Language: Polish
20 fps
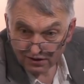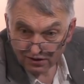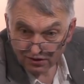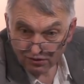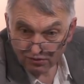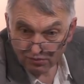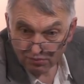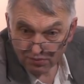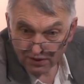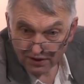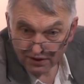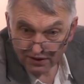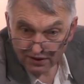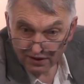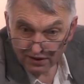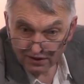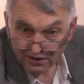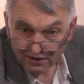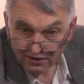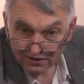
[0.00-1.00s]
u
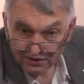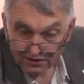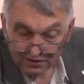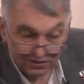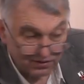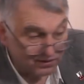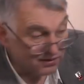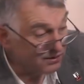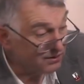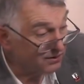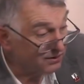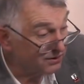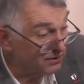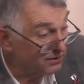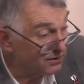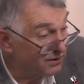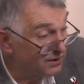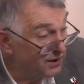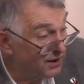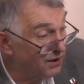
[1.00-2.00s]
pana
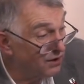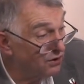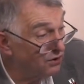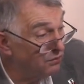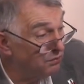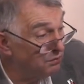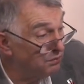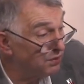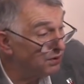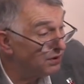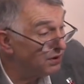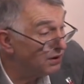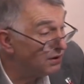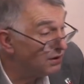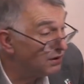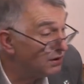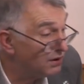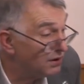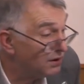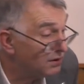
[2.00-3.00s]
y, Derop.
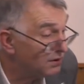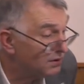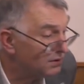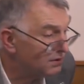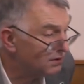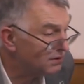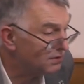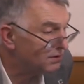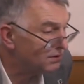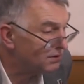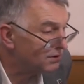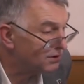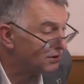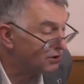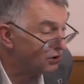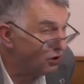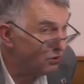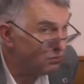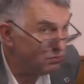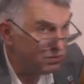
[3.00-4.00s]

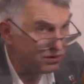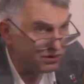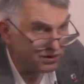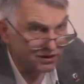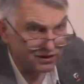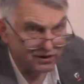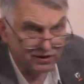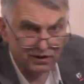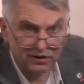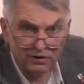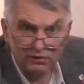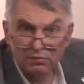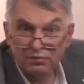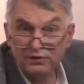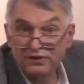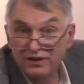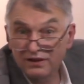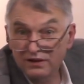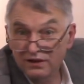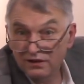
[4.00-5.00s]
Koberg, Derop,
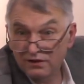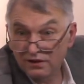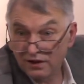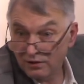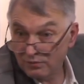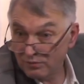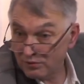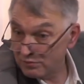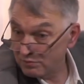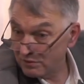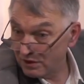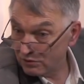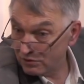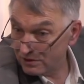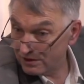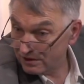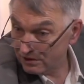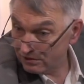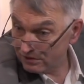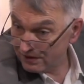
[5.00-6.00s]
tak, tak brzmiało
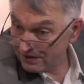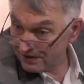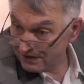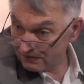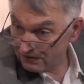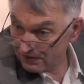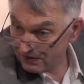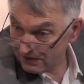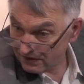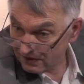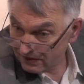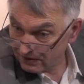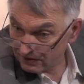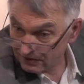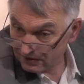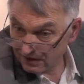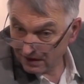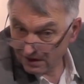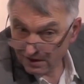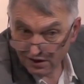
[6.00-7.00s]
jego nazwisko
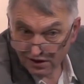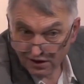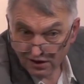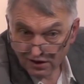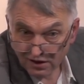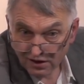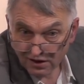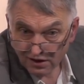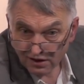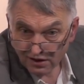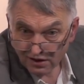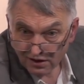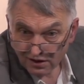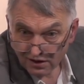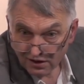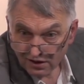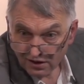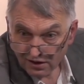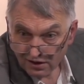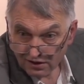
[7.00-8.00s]

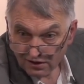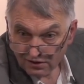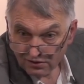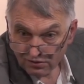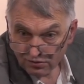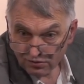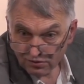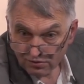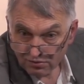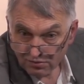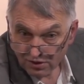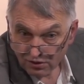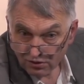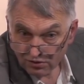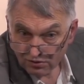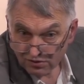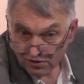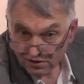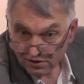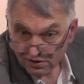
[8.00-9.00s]
który miał